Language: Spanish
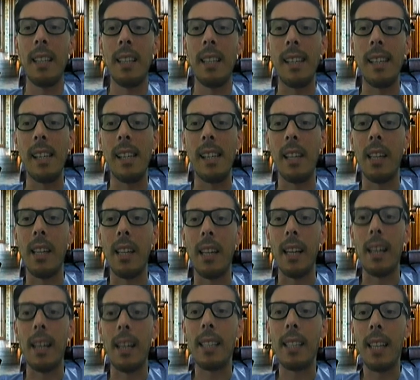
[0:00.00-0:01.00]
Y
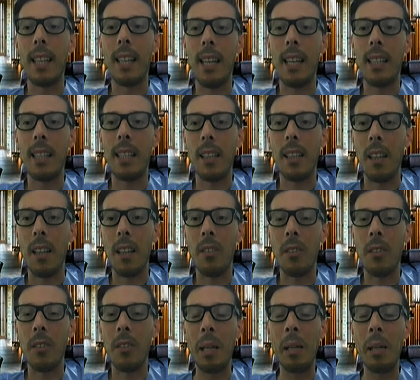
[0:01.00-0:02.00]
gracias a esta
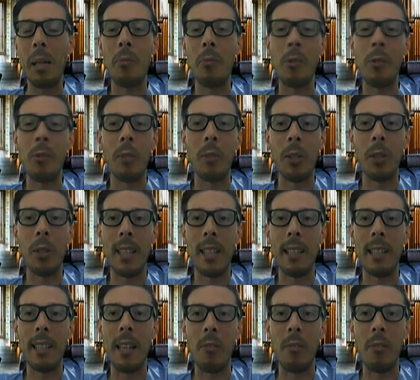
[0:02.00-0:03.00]
tecnología le pude mostrar
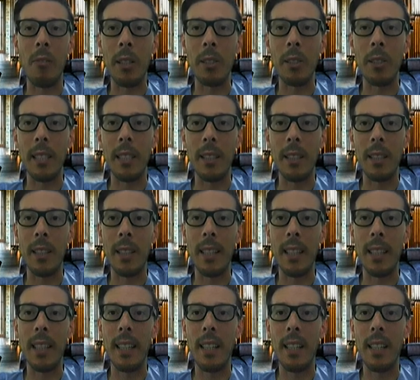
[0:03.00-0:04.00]
que las 400
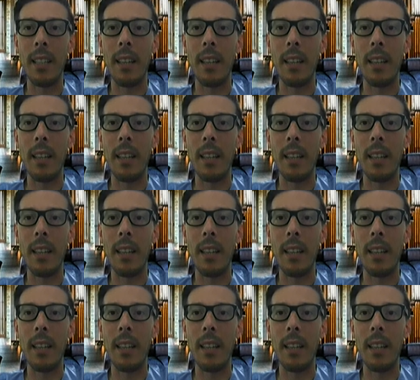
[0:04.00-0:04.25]
quedarían